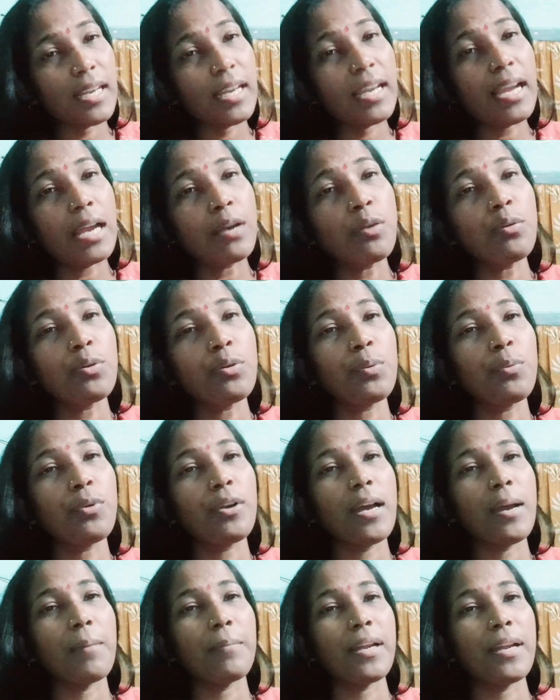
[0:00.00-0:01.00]
কেন করব
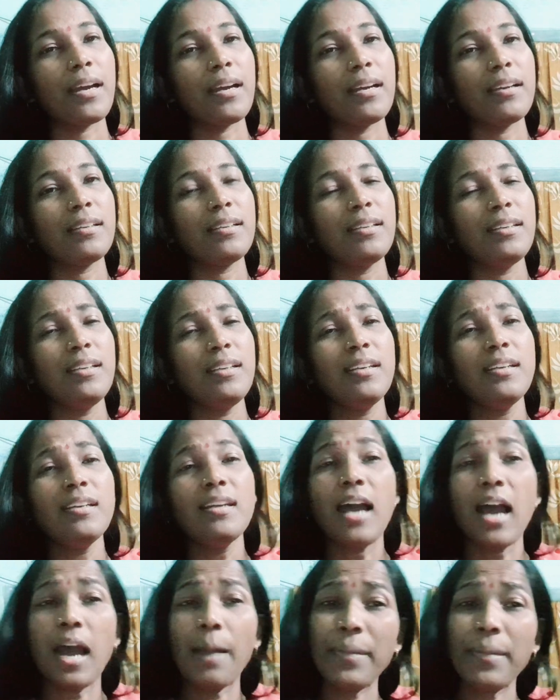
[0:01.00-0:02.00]
না আমরা
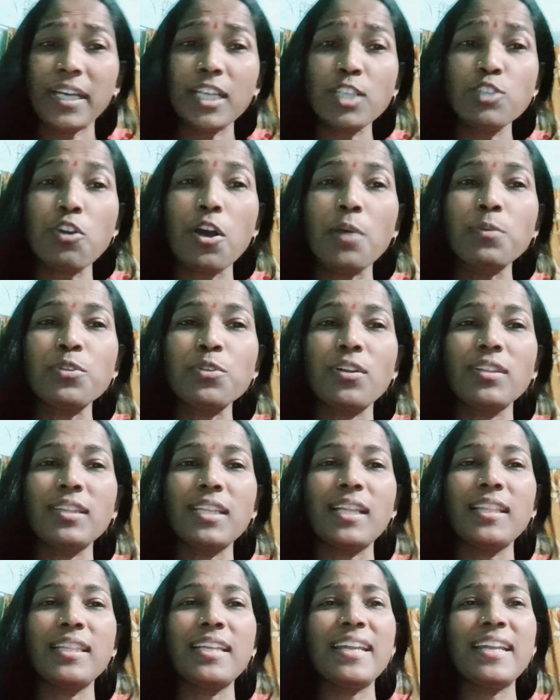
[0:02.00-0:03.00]
আমরা কি সব
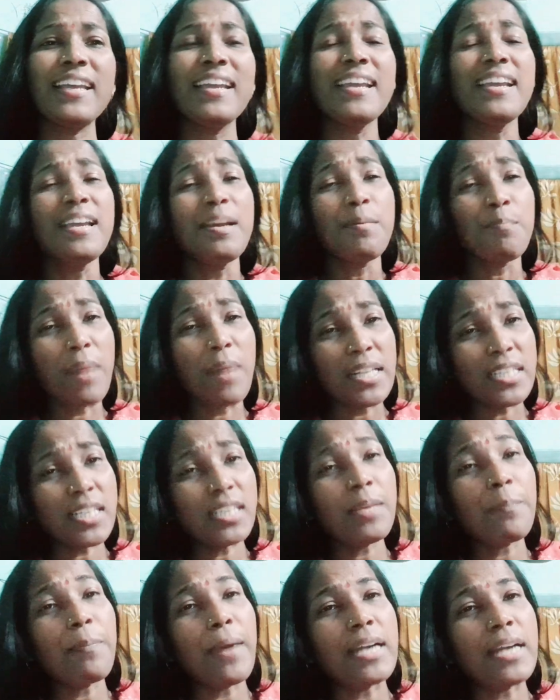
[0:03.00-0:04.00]
সন্তানদের
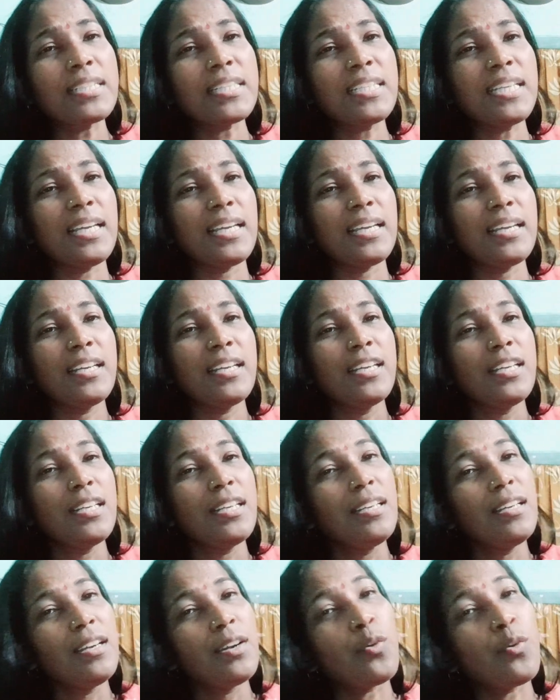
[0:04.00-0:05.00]
বাঁচাতে পারছি
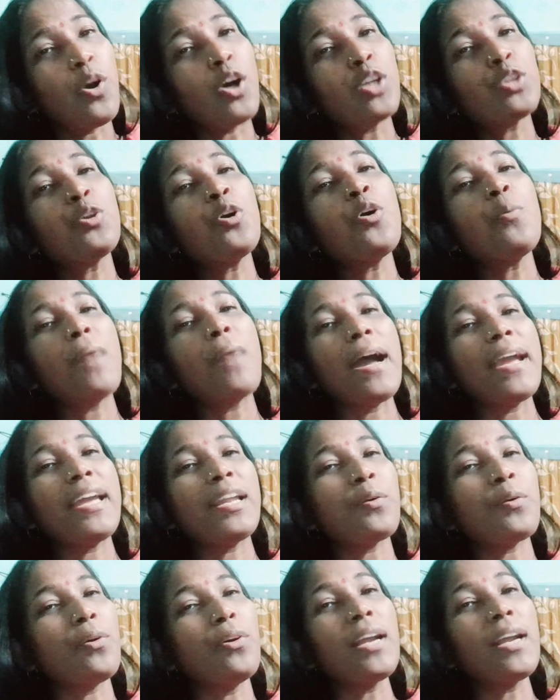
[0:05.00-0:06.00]
কত মায়ের
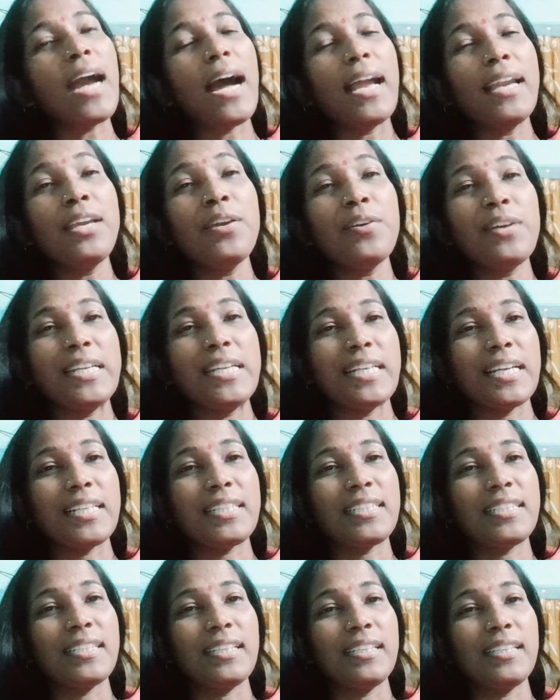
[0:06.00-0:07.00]
কোল খালি হয়ে
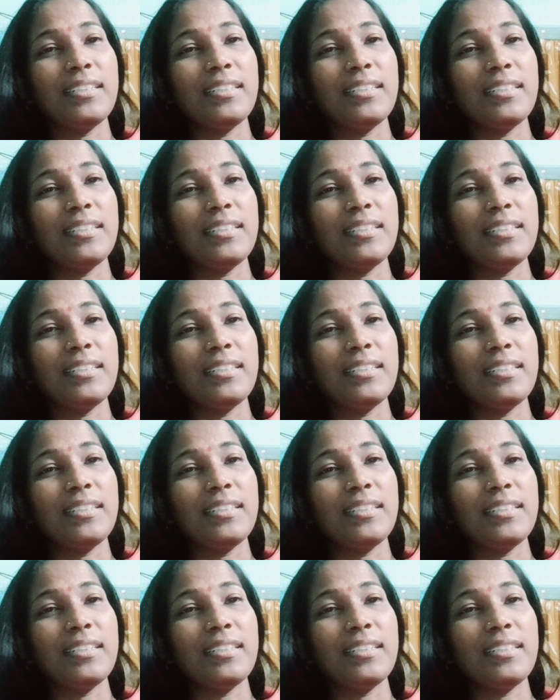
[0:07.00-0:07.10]
যাচ্ছে